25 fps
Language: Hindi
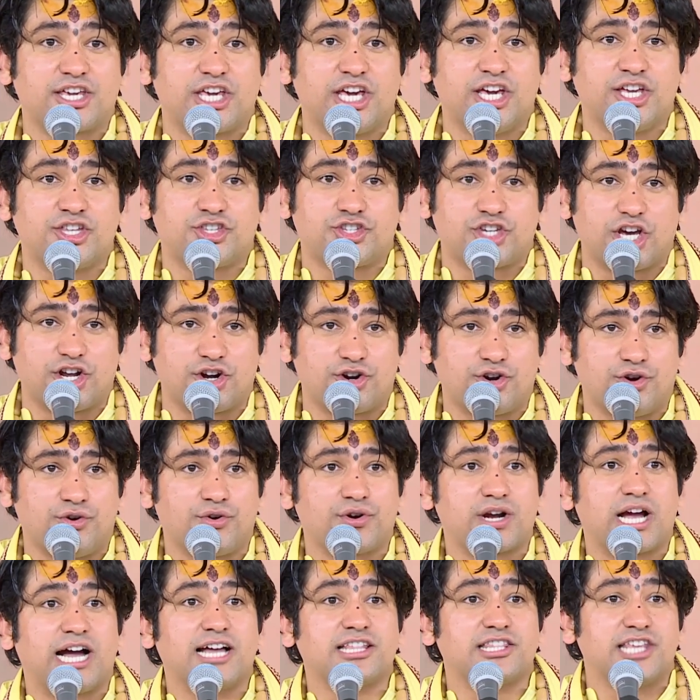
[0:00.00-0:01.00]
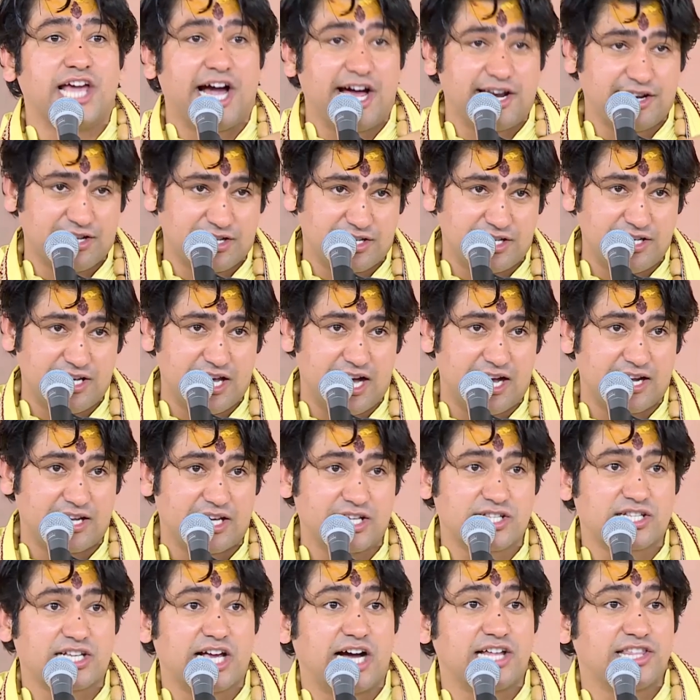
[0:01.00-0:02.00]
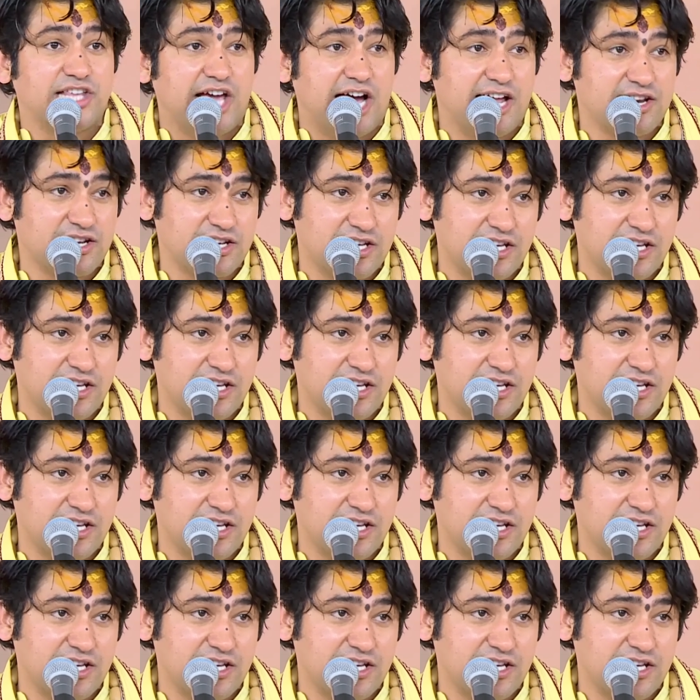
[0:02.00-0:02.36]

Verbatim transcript: के चरणों का ध्यान किया किसका ध्यान